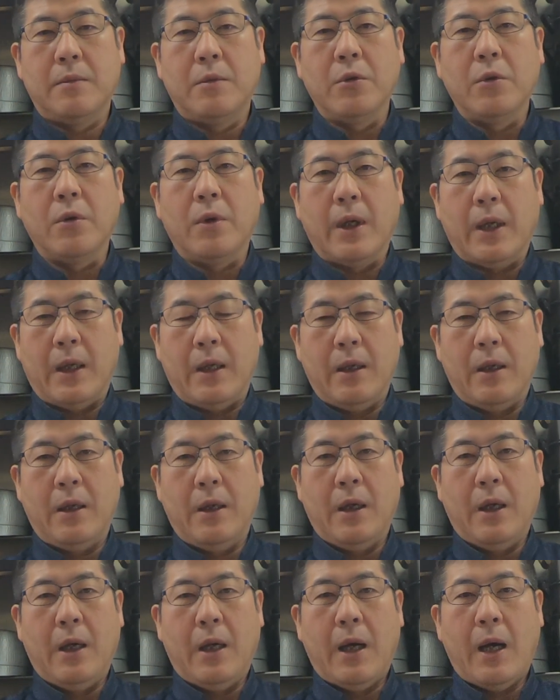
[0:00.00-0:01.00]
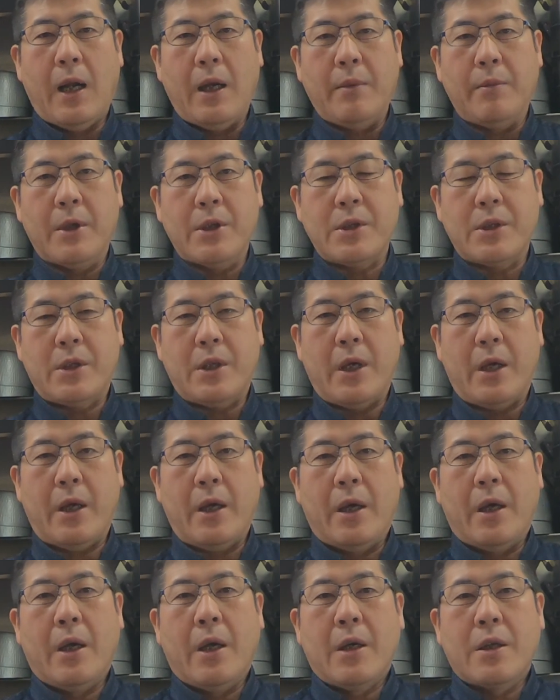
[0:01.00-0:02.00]
ものがありまして
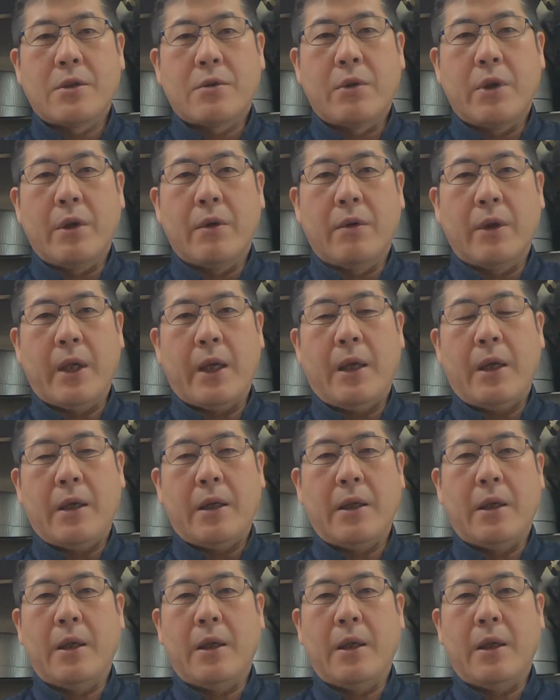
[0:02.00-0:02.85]
それをね、